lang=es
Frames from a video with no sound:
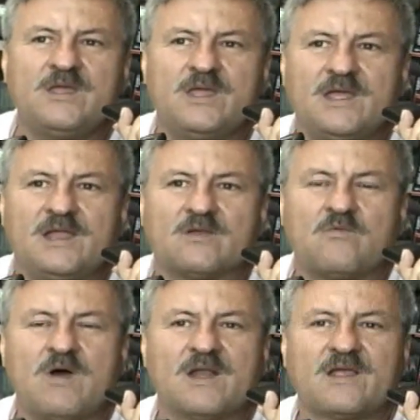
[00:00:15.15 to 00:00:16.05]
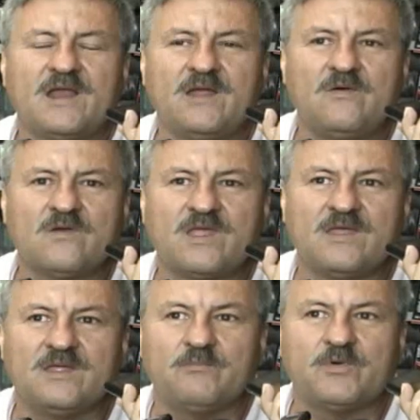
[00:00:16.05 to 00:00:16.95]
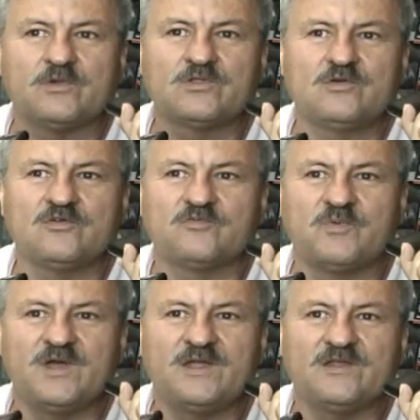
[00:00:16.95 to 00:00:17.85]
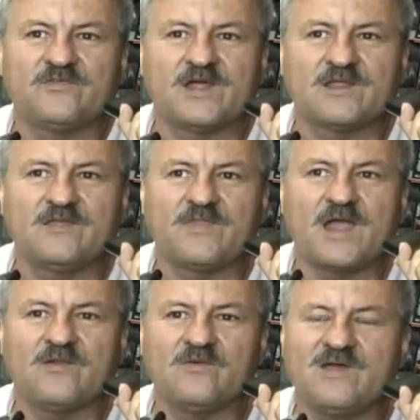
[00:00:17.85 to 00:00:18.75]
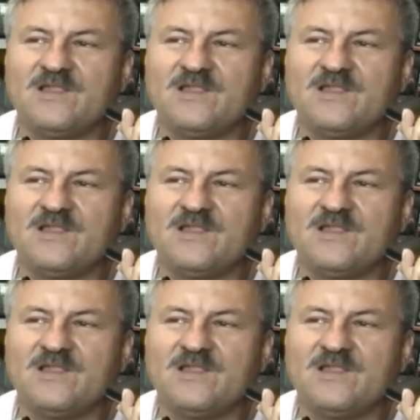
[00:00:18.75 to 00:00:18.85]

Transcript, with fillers: eh, el cual creo que de pronto nos pueden estar quitando